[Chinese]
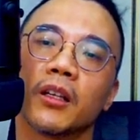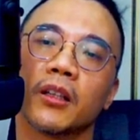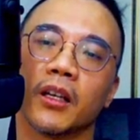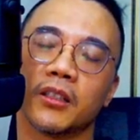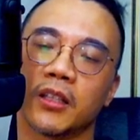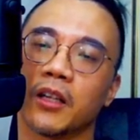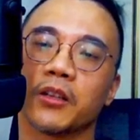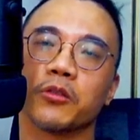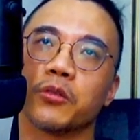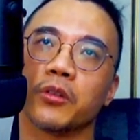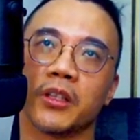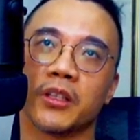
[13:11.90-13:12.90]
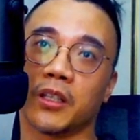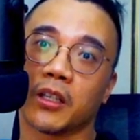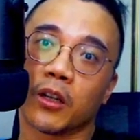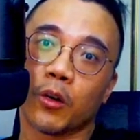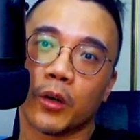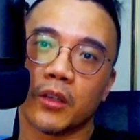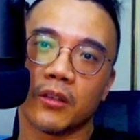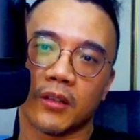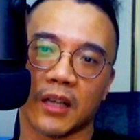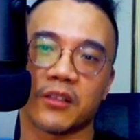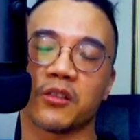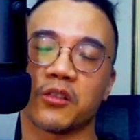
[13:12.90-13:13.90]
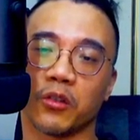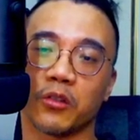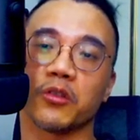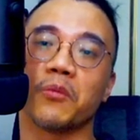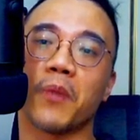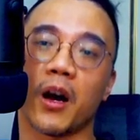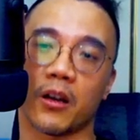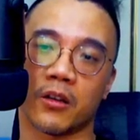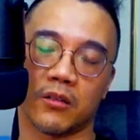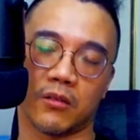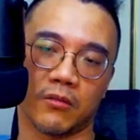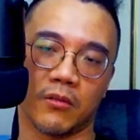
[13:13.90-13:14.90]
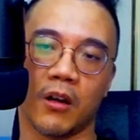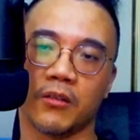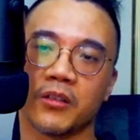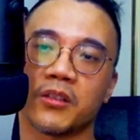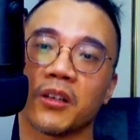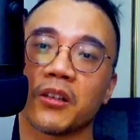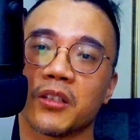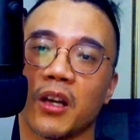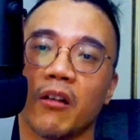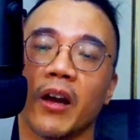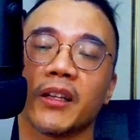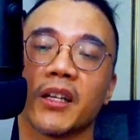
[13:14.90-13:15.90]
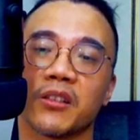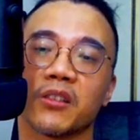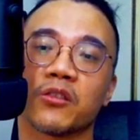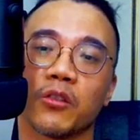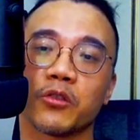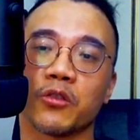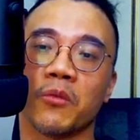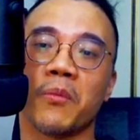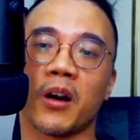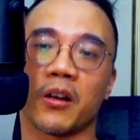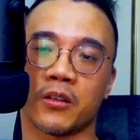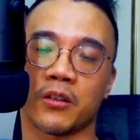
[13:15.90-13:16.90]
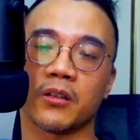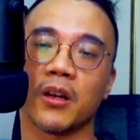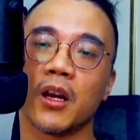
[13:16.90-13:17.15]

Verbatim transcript: 那像例如说你结个婚，that's a social marker 好，你生个小孩，that's a social marker，